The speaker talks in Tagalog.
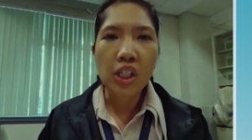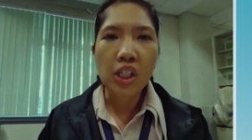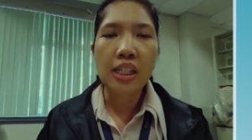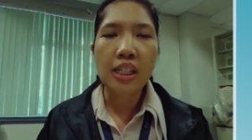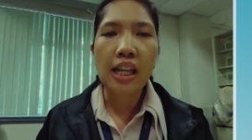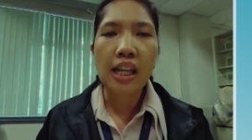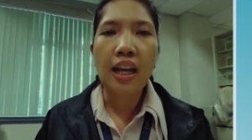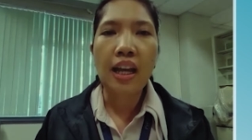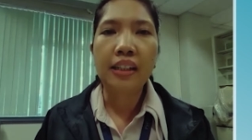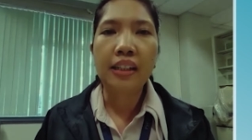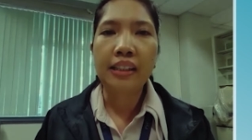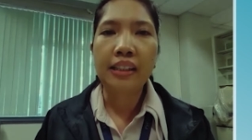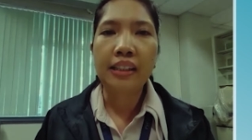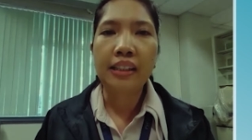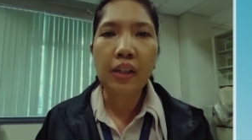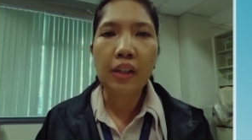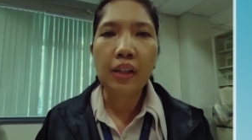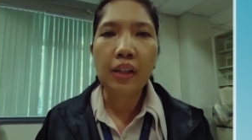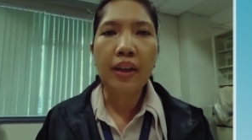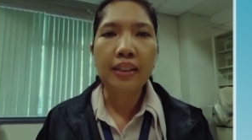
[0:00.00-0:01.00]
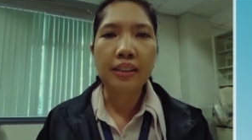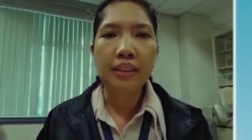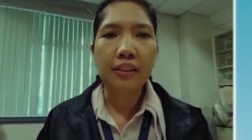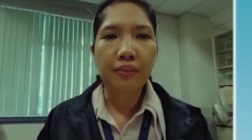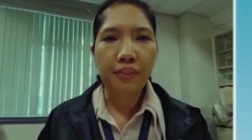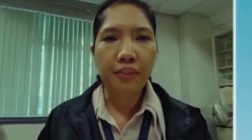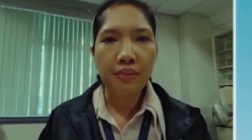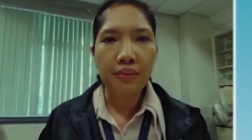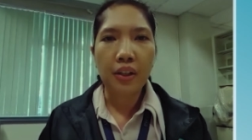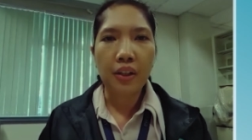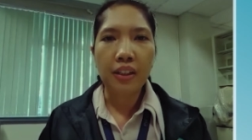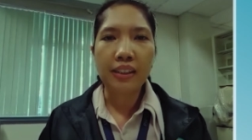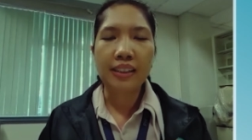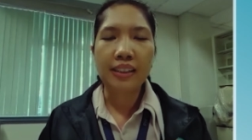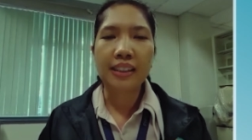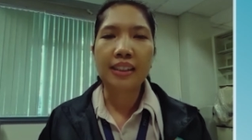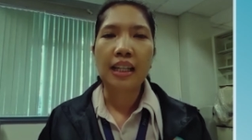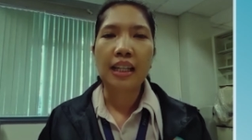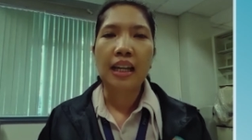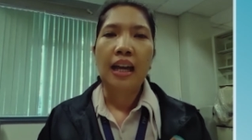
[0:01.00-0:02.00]
ng DOSTV
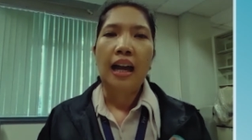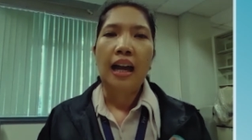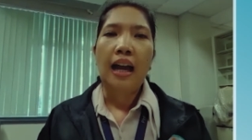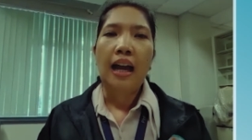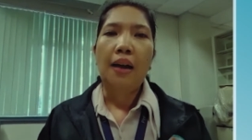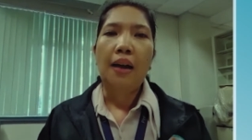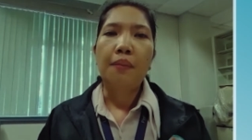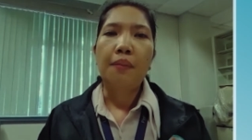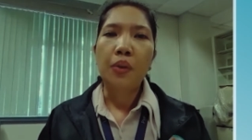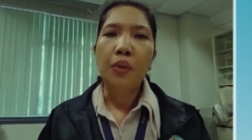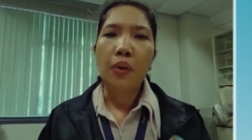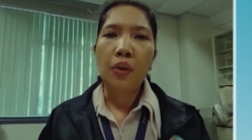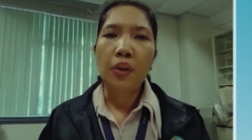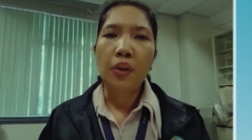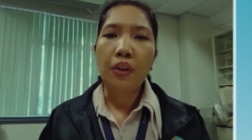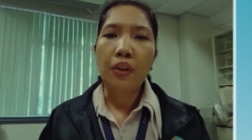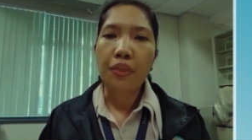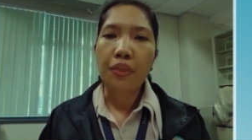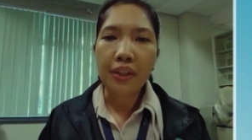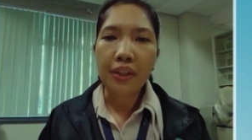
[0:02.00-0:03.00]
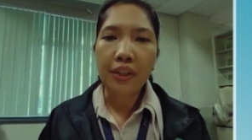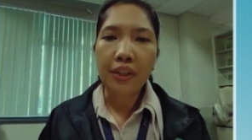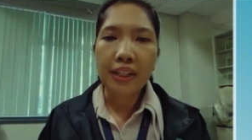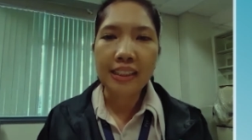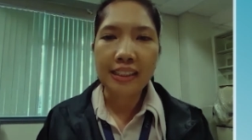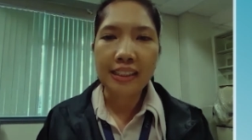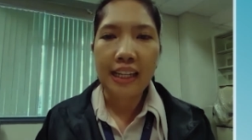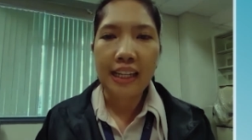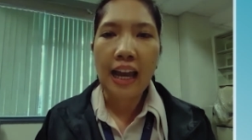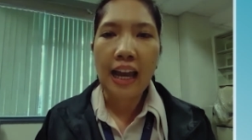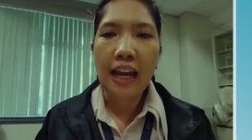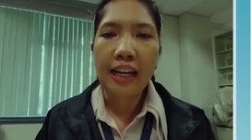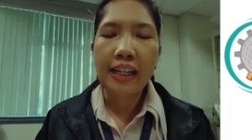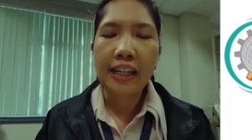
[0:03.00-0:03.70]
Vaults um, noong Thursday ay ang